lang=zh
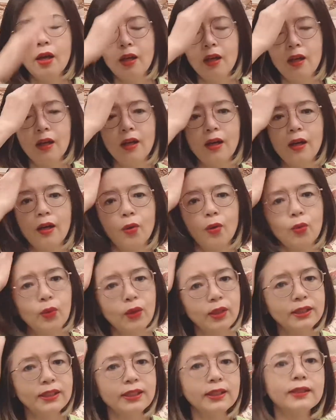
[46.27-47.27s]
呃，
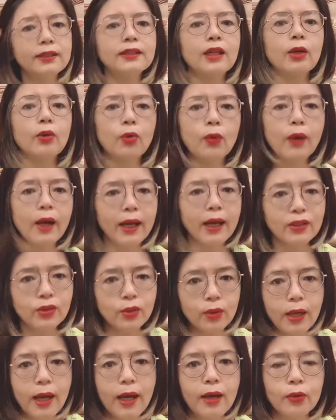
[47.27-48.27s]
我其实，在国外还
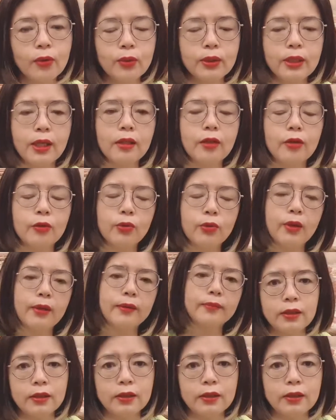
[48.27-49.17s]
去看过养老院。